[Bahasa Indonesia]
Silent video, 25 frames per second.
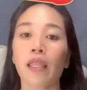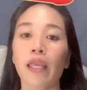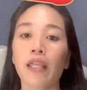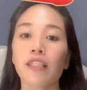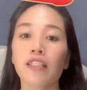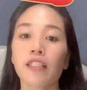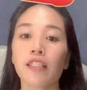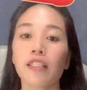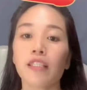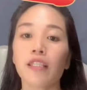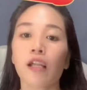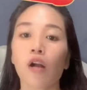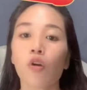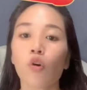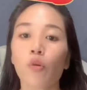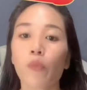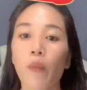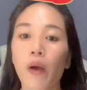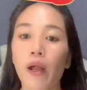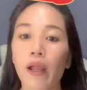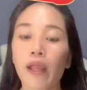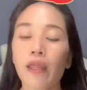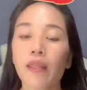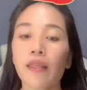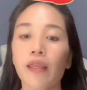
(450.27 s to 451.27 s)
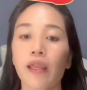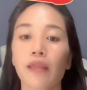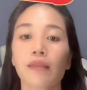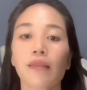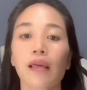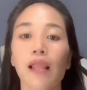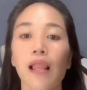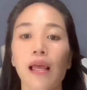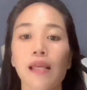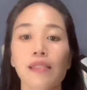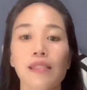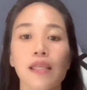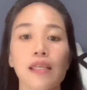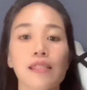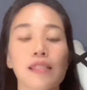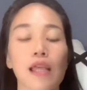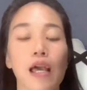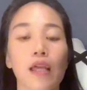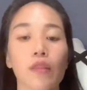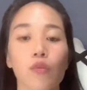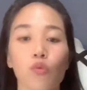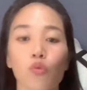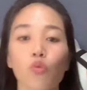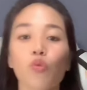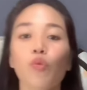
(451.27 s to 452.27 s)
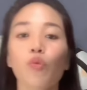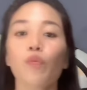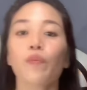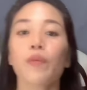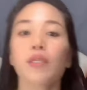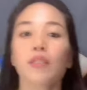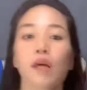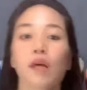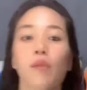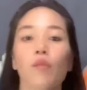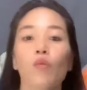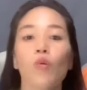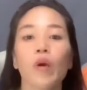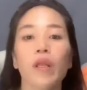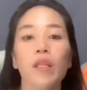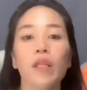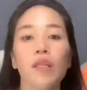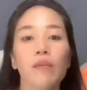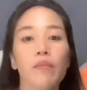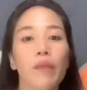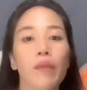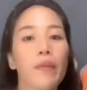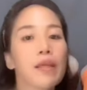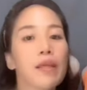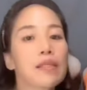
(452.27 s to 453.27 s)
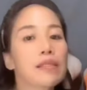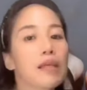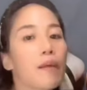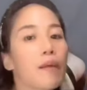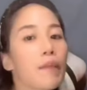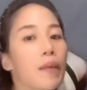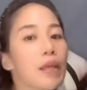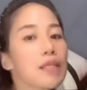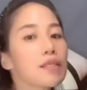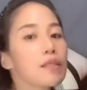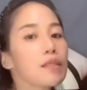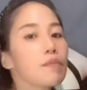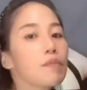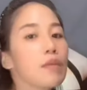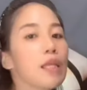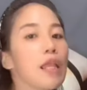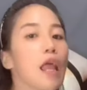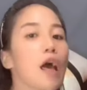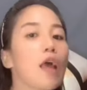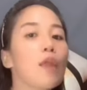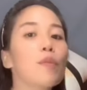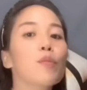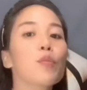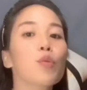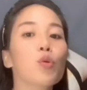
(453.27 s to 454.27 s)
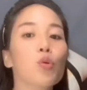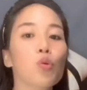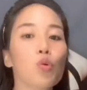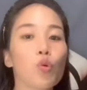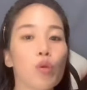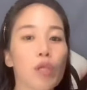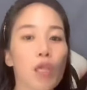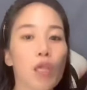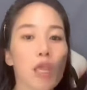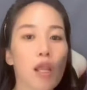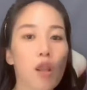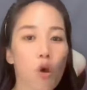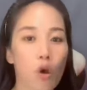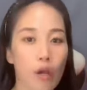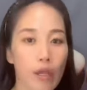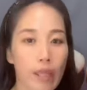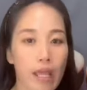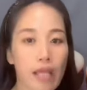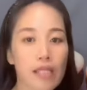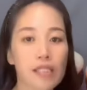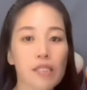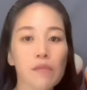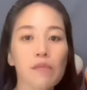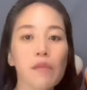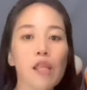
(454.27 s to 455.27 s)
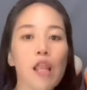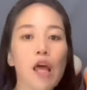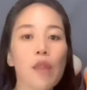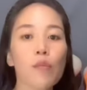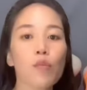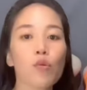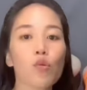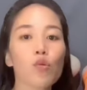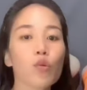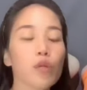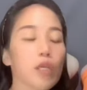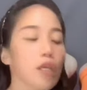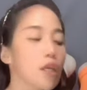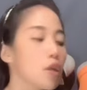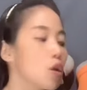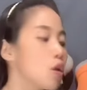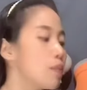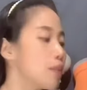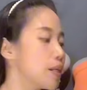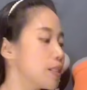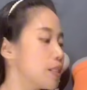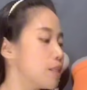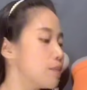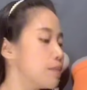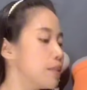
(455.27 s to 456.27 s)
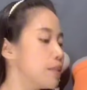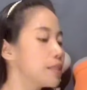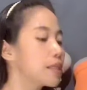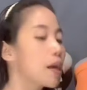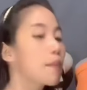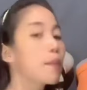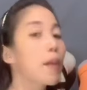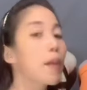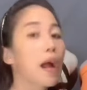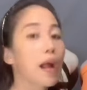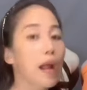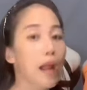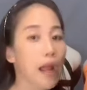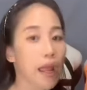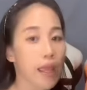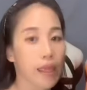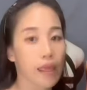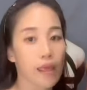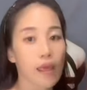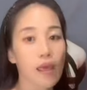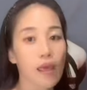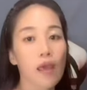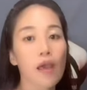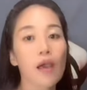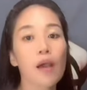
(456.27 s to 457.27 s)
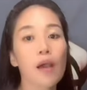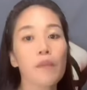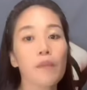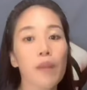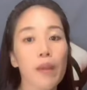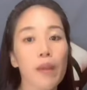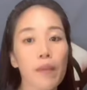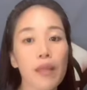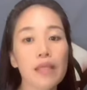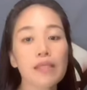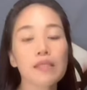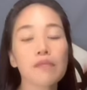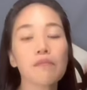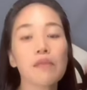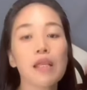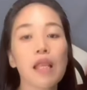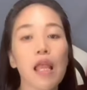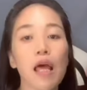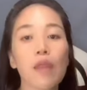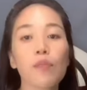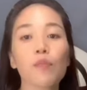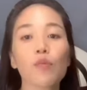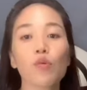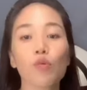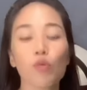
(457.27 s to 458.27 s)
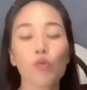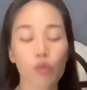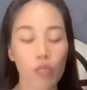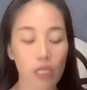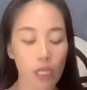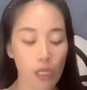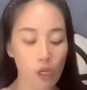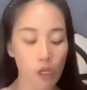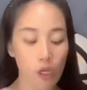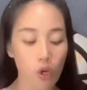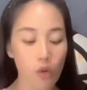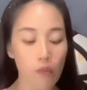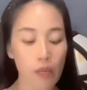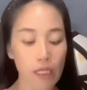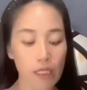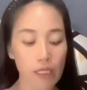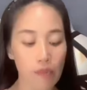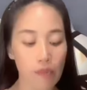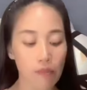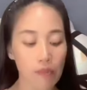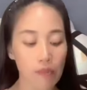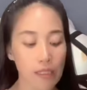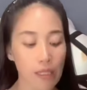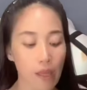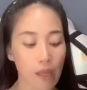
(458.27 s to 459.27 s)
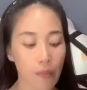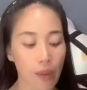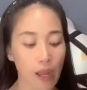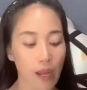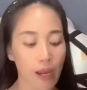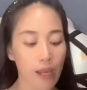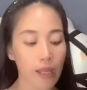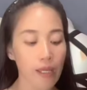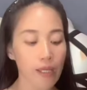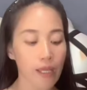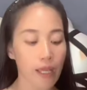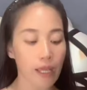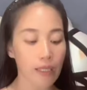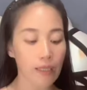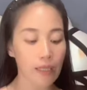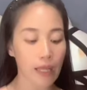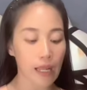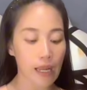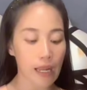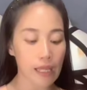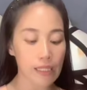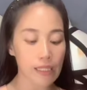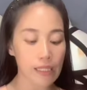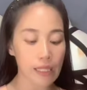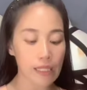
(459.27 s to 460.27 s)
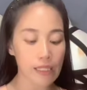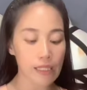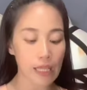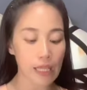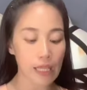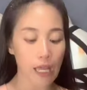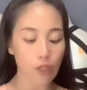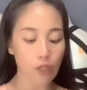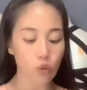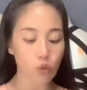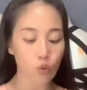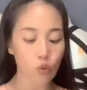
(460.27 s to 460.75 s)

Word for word: legging yang aku pakai di etalase 1 bisa muat di BB sampai 90 kilo ya 90 kilo masih bisa pakai BB 90 kilo masih bisa pakai di etalase 1